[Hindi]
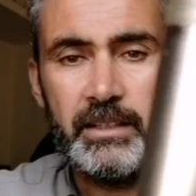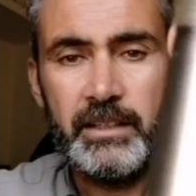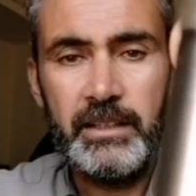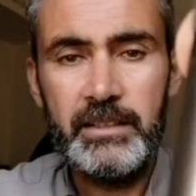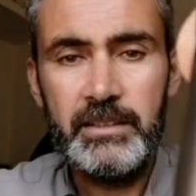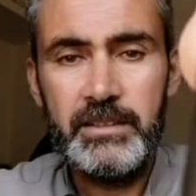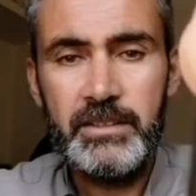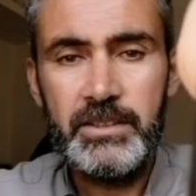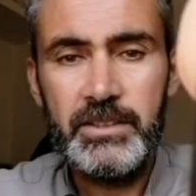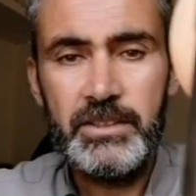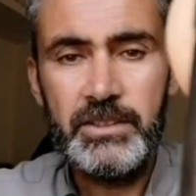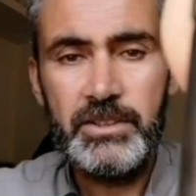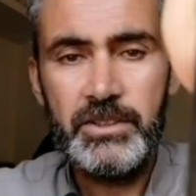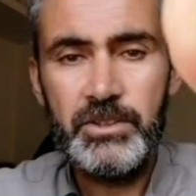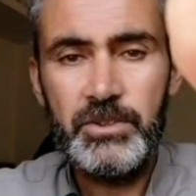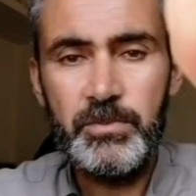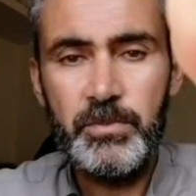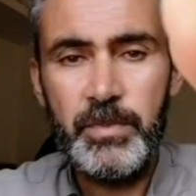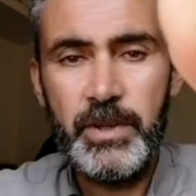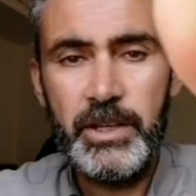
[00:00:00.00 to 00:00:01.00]
इस
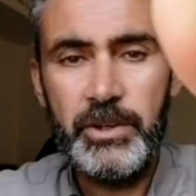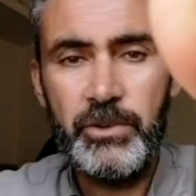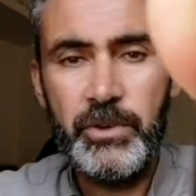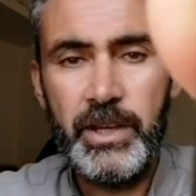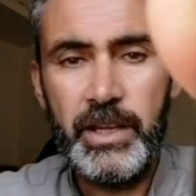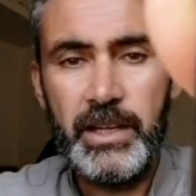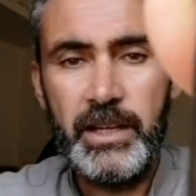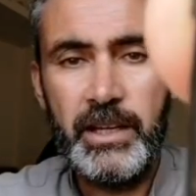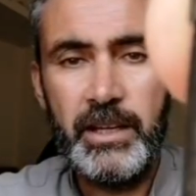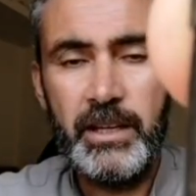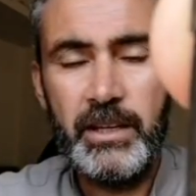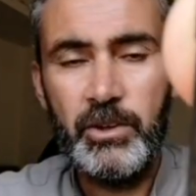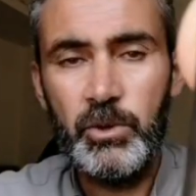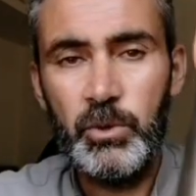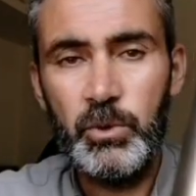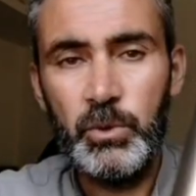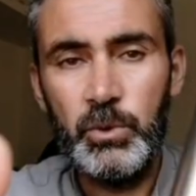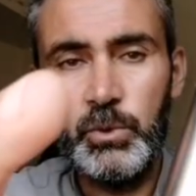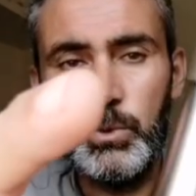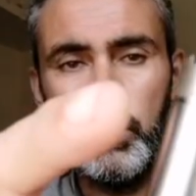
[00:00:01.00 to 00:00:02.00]
में जो है ना
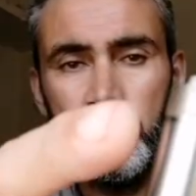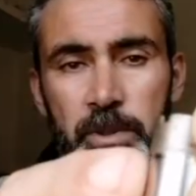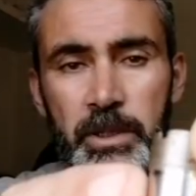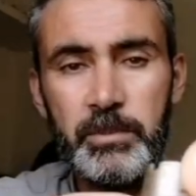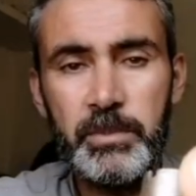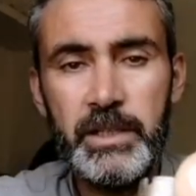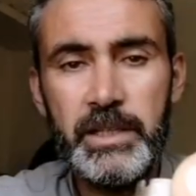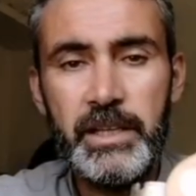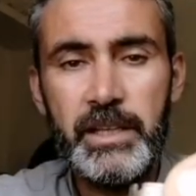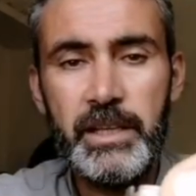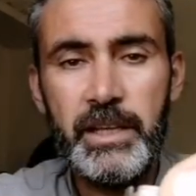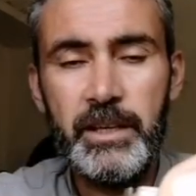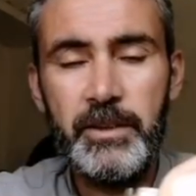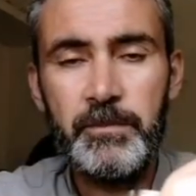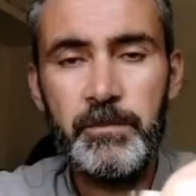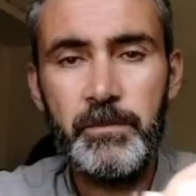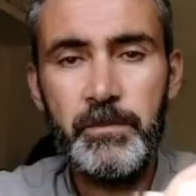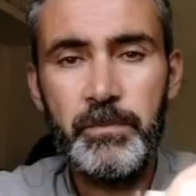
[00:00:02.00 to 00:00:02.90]
ऊपर बनी है